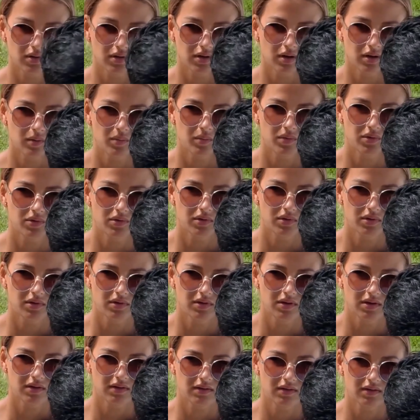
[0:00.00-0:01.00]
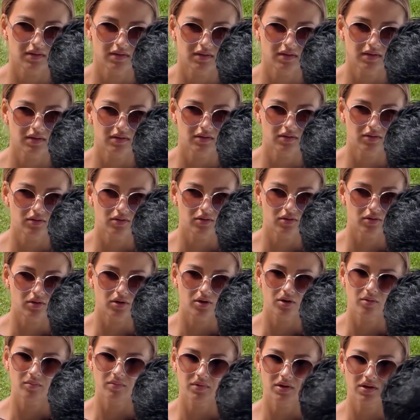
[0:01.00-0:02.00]
ich glaube auch nicht, dass das jetzt noch
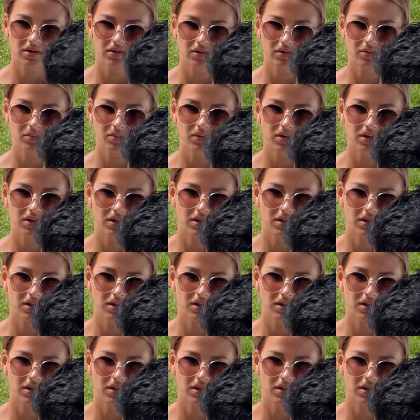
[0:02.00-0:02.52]
kommt. Also okay. ich bin